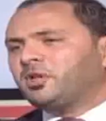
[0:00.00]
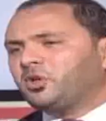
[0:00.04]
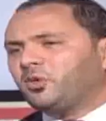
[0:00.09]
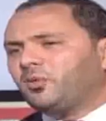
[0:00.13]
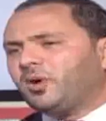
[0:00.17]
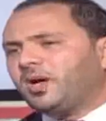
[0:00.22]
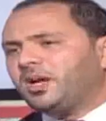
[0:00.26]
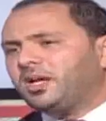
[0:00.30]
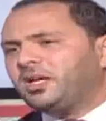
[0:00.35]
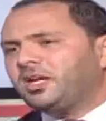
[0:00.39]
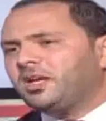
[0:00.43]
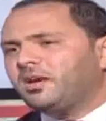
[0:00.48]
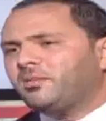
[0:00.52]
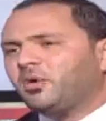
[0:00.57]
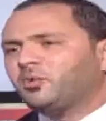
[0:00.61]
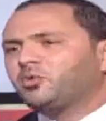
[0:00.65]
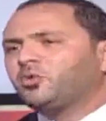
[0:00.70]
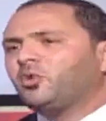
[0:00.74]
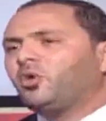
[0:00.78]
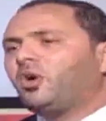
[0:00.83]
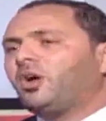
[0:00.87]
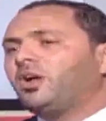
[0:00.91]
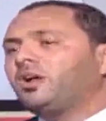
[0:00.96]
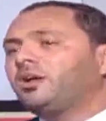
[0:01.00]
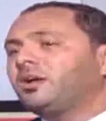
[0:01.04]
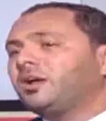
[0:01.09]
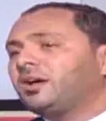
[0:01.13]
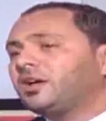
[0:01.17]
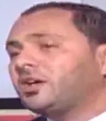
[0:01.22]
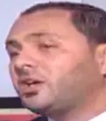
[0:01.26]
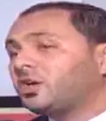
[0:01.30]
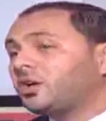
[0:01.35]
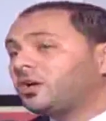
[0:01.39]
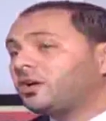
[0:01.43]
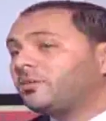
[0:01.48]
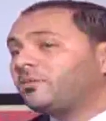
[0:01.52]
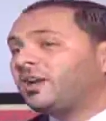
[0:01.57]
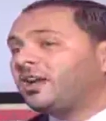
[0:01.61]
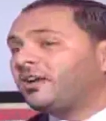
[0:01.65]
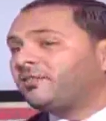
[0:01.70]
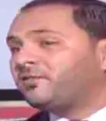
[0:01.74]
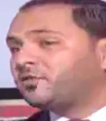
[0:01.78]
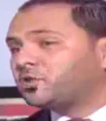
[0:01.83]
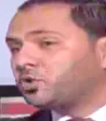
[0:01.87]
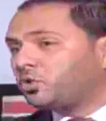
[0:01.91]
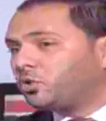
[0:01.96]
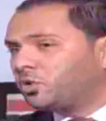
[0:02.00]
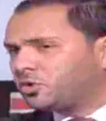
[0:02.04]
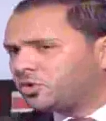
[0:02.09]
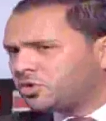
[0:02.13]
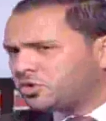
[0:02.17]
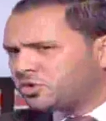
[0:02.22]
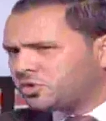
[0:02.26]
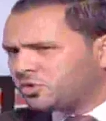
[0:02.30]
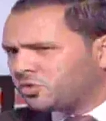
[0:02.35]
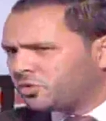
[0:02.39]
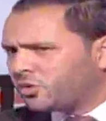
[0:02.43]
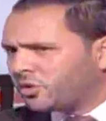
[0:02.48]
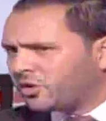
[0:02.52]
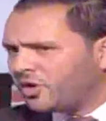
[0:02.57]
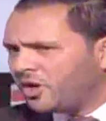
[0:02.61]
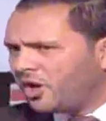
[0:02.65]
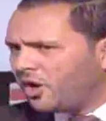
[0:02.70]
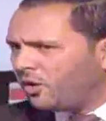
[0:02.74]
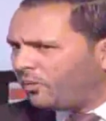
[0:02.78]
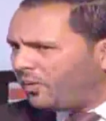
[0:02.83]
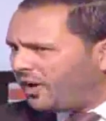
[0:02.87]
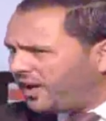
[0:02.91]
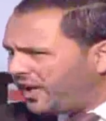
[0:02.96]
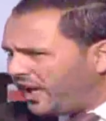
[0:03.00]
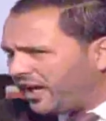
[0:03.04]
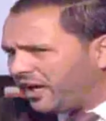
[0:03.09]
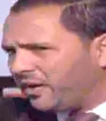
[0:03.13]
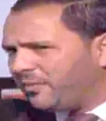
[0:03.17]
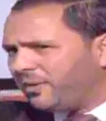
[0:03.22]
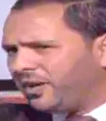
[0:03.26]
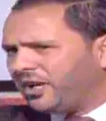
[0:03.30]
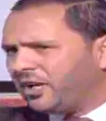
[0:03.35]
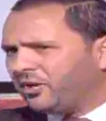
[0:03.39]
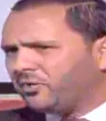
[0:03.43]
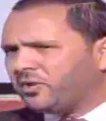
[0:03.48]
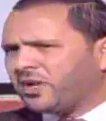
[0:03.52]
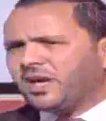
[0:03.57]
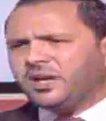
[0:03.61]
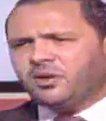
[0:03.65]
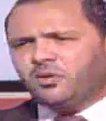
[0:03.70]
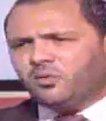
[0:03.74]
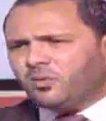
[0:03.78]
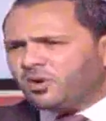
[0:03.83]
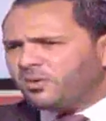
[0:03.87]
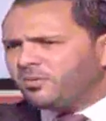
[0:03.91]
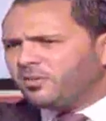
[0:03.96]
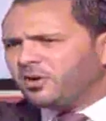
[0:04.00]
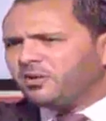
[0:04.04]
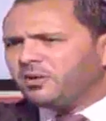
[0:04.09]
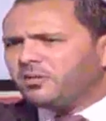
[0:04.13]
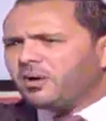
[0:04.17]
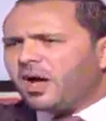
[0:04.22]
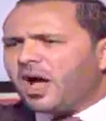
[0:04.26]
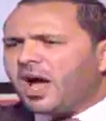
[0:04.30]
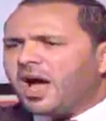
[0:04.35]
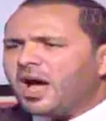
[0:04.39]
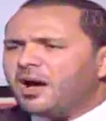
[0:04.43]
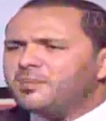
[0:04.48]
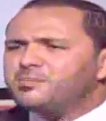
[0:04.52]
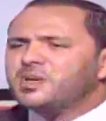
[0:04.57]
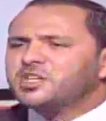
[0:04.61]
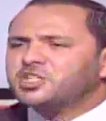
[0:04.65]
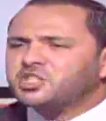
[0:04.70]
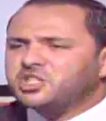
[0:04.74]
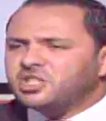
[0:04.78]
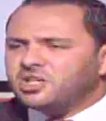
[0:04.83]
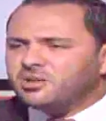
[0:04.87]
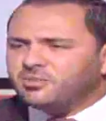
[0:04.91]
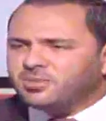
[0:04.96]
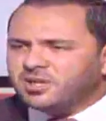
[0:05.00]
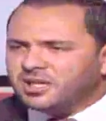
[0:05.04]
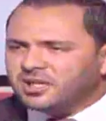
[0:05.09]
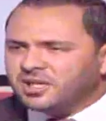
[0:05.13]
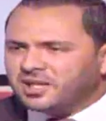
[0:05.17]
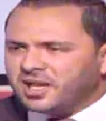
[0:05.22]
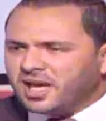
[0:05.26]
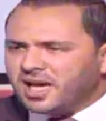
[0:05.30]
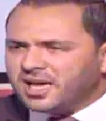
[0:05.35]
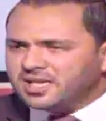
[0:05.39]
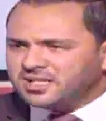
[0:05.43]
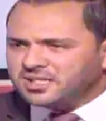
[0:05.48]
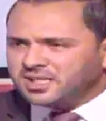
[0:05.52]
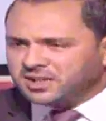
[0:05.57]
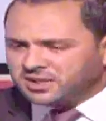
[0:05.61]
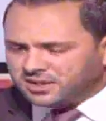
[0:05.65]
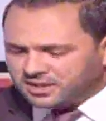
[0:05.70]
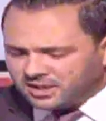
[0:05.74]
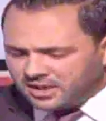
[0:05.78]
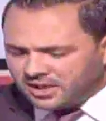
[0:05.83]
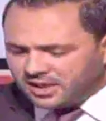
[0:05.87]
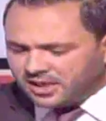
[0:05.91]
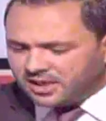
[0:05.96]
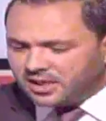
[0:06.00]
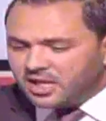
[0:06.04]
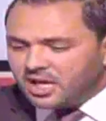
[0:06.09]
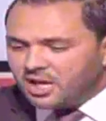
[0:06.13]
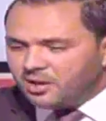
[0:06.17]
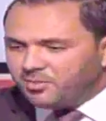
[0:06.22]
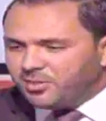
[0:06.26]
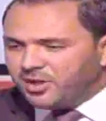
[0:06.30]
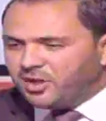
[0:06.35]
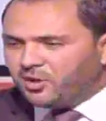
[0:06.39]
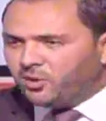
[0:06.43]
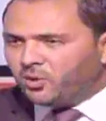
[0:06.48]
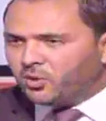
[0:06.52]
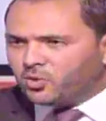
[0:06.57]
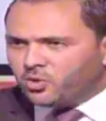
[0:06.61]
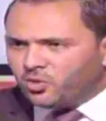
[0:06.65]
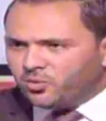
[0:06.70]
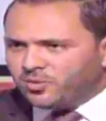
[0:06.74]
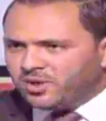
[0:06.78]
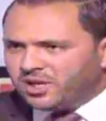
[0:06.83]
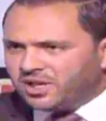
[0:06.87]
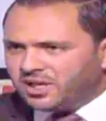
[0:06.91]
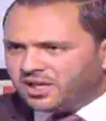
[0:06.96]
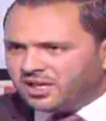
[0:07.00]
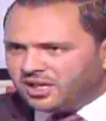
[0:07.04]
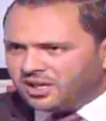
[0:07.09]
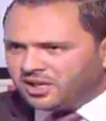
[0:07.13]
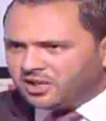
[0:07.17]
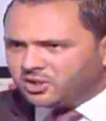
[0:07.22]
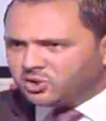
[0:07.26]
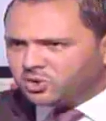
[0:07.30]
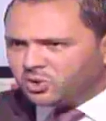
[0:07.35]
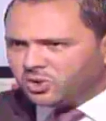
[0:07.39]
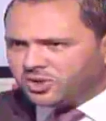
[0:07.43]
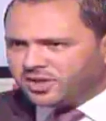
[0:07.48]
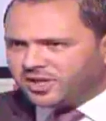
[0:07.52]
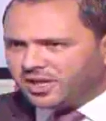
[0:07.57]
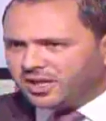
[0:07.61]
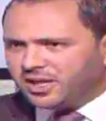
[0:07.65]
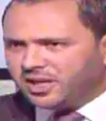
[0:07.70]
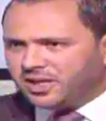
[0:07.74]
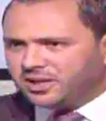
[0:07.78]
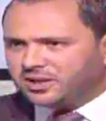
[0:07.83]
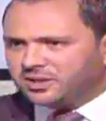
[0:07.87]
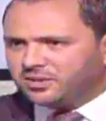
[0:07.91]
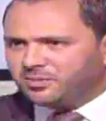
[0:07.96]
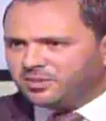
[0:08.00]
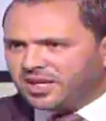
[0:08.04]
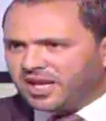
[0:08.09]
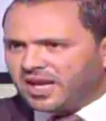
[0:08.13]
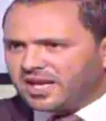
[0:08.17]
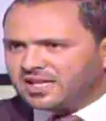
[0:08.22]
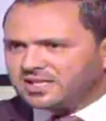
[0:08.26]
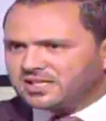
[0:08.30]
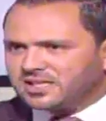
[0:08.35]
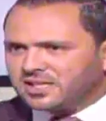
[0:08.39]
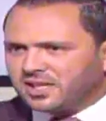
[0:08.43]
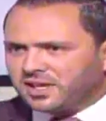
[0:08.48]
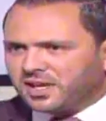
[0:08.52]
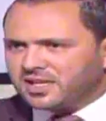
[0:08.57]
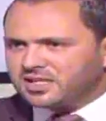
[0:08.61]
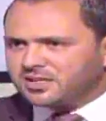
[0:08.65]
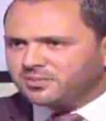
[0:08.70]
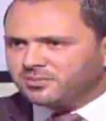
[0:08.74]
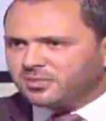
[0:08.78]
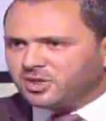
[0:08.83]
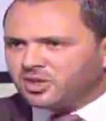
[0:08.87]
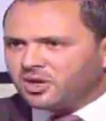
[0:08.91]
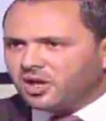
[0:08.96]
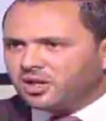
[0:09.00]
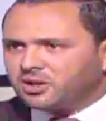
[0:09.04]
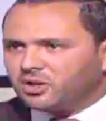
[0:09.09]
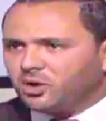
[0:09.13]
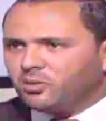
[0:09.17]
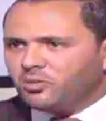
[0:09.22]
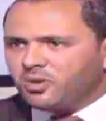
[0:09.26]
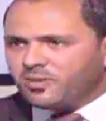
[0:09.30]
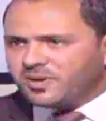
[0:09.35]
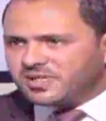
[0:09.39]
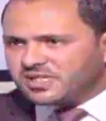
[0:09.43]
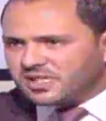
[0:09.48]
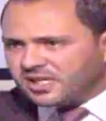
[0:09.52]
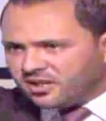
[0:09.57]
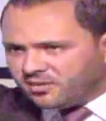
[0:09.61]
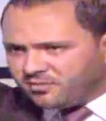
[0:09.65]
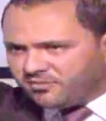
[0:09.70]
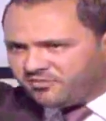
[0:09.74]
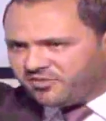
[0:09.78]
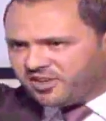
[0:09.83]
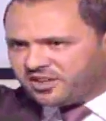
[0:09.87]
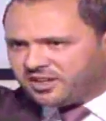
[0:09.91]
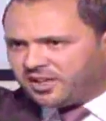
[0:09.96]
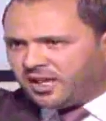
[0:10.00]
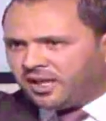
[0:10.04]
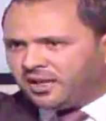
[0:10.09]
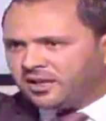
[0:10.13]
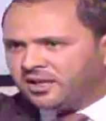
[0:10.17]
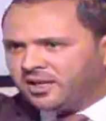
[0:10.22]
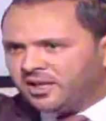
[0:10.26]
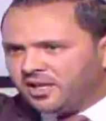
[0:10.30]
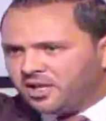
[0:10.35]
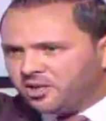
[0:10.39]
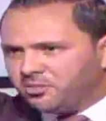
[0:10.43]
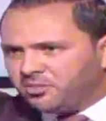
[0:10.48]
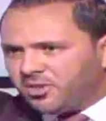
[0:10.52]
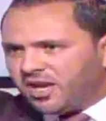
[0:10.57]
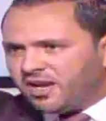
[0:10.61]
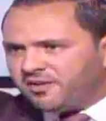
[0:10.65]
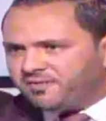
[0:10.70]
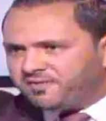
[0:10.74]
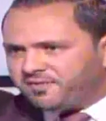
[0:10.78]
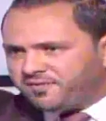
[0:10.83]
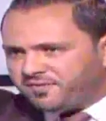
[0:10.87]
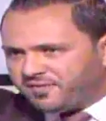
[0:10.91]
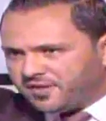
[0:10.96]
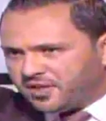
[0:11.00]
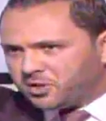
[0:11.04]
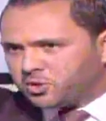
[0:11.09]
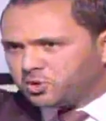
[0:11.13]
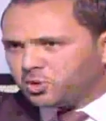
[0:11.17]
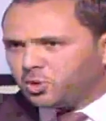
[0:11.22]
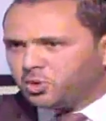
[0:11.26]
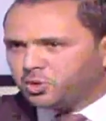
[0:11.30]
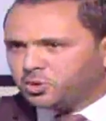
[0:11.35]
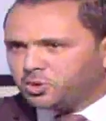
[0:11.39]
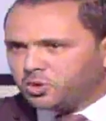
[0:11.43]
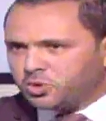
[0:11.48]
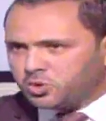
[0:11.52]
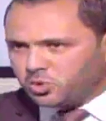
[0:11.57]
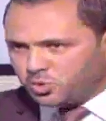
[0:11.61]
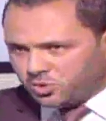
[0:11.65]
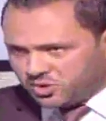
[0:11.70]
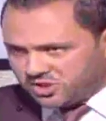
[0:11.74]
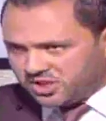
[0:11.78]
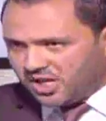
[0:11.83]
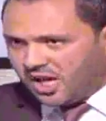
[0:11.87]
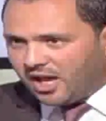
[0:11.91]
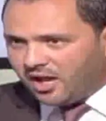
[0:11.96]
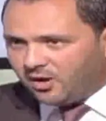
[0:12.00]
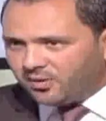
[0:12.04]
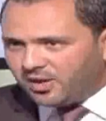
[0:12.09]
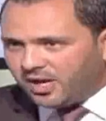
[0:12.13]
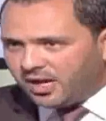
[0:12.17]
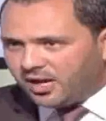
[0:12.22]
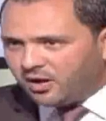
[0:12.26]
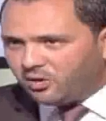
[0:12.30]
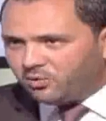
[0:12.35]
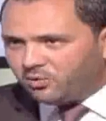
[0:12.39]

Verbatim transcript: الدوليه موضوع ملف شهود الزور وين قرب عليهم كان هو اهم شيء برئاسه بالحكومه اللي شكلت برئاسه الرئيس ميقاتي هو مساله فتح ملف شهود الزور صح او لا